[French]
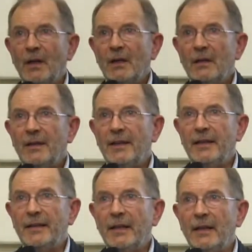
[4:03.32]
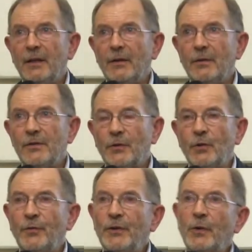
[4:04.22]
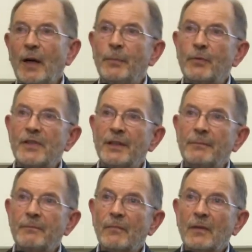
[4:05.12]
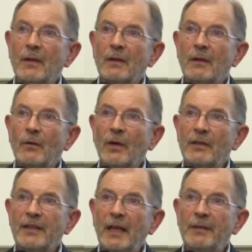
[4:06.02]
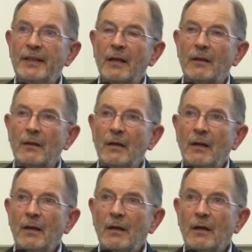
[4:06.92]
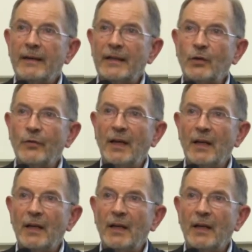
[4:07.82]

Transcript: qui était une sorte de figure imposée au candidat Mitterrand en 81.